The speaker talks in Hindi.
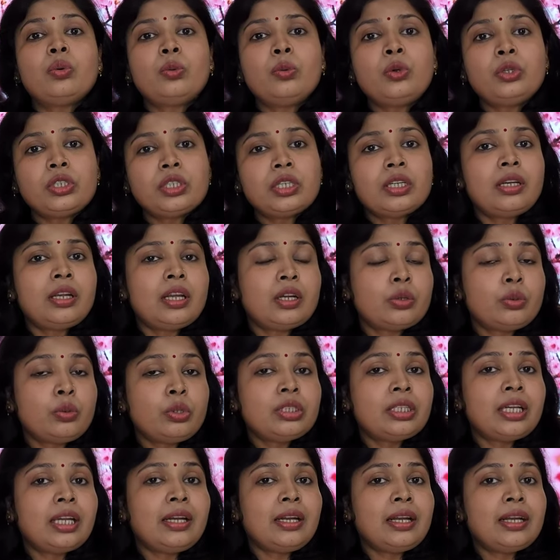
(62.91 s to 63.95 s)
कुछ ना
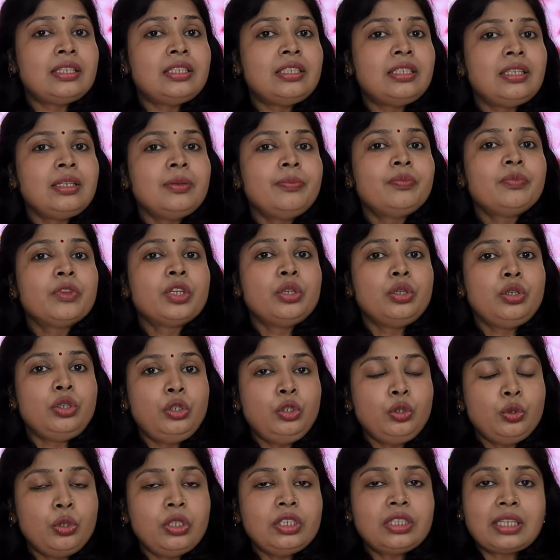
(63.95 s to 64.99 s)
कुछ एनर्जी
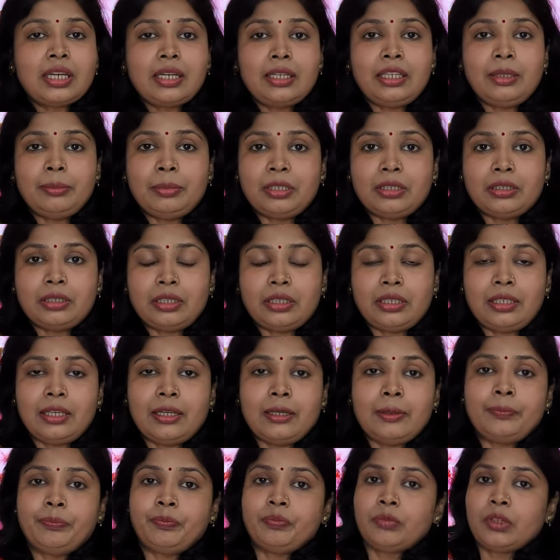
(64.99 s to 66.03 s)
यूज करनी पड़ती
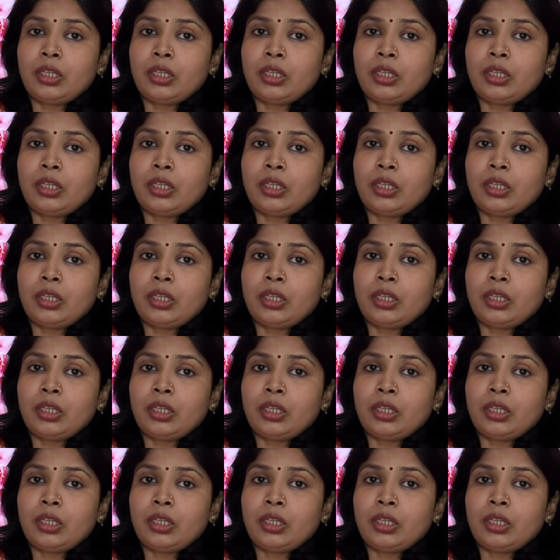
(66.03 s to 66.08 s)
है